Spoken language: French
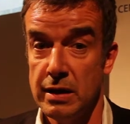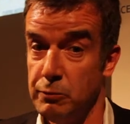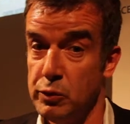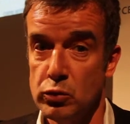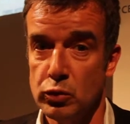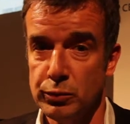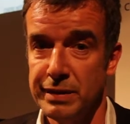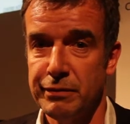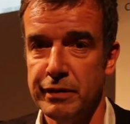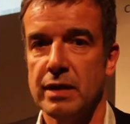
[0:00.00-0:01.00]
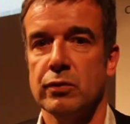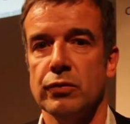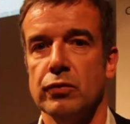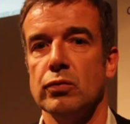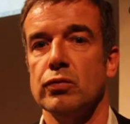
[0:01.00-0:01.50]
Et puis aujourd'hui, faites
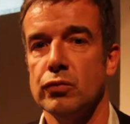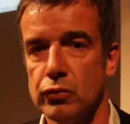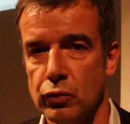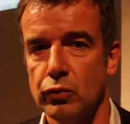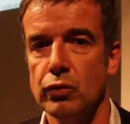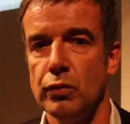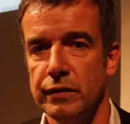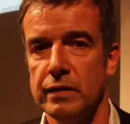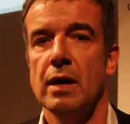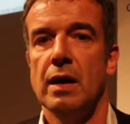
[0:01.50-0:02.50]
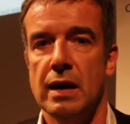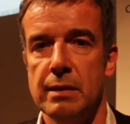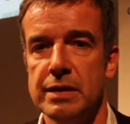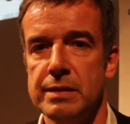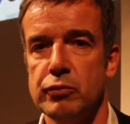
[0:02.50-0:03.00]
attention surtout aussi à
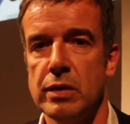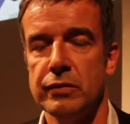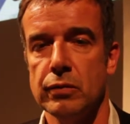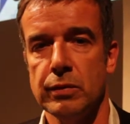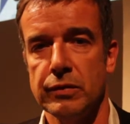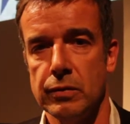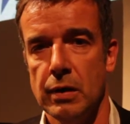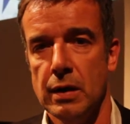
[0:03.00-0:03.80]
la manipulation, parce qu'il